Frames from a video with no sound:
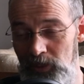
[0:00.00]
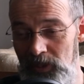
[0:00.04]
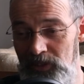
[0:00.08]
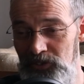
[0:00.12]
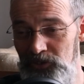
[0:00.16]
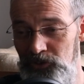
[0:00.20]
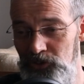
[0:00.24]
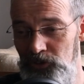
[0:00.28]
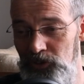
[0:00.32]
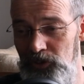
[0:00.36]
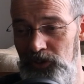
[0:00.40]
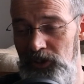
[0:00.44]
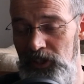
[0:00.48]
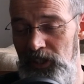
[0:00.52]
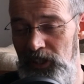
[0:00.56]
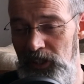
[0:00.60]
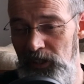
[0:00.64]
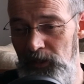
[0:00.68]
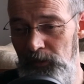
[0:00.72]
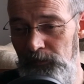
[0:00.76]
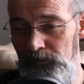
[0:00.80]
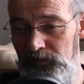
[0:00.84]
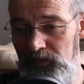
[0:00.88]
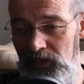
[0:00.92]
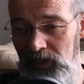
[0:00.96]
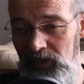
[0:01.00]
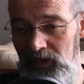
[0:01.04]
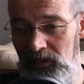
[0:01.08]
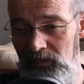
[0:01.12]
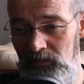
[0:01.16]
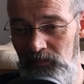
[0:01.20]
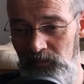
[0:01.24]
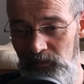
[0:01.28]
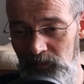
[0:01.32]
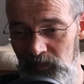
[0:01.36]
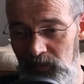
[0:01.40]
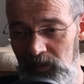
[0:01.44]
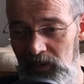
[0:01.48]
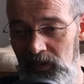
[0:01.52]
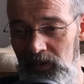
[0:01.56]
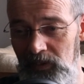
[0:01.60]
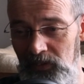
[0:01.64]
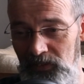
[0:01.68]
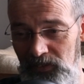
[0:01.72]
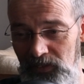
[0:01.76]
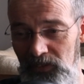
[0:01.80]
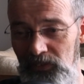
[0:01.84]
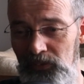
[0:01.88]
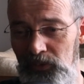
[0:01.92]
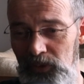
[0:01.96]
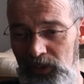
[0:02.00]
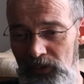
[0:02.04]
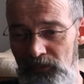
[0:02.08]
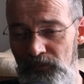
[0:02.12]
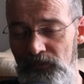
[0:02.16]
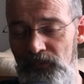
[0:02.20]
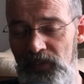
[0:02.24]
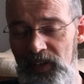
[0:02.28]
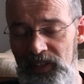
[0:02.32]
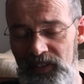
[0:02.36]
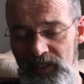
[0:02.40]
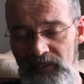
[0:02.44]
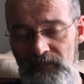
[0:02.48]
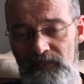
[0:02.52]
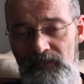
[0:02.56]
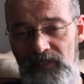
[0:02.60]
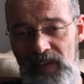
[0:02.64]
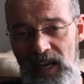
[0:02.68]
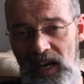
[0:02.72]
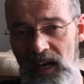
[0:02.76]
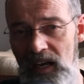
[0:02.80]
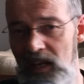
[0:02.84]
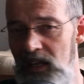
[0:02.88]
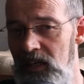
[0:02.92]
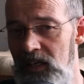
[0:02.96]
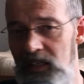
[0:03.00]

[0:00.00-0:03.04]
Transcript: weißt schon, ja, und dann ist das so eine fette Welle,